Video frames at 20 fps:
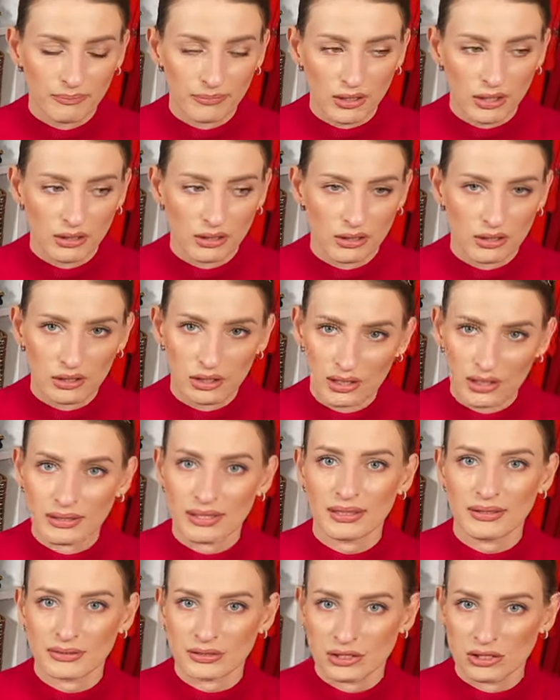e, ile
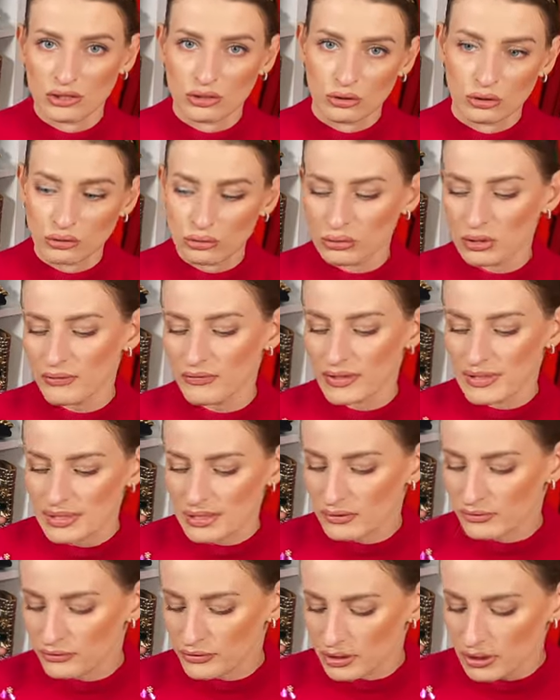dana rzecz kosztuje, więc
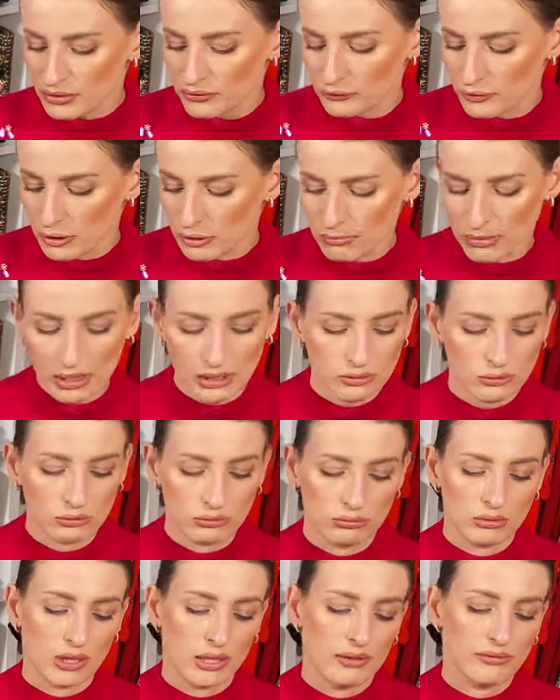w tych filmach
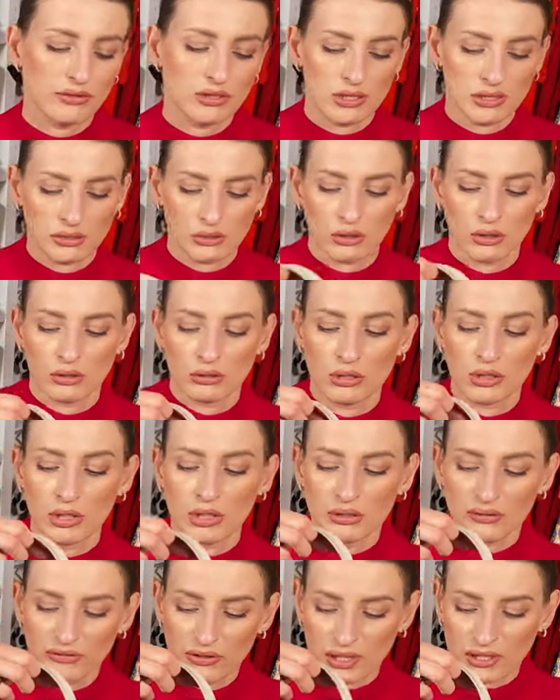tutaj wszystko
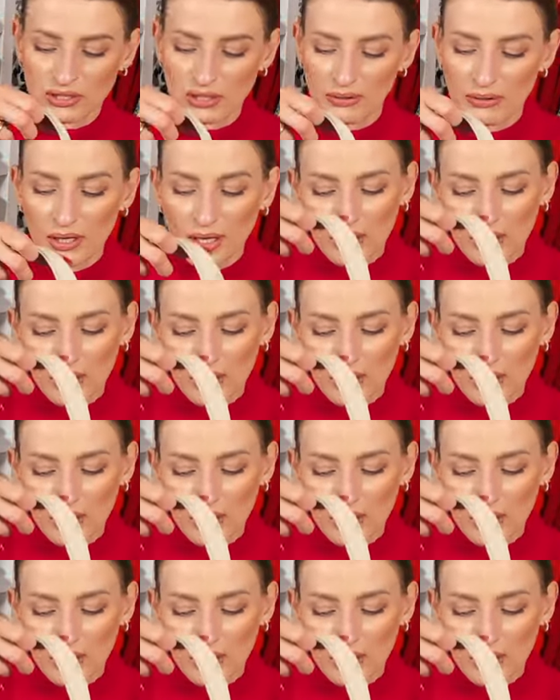wiecie.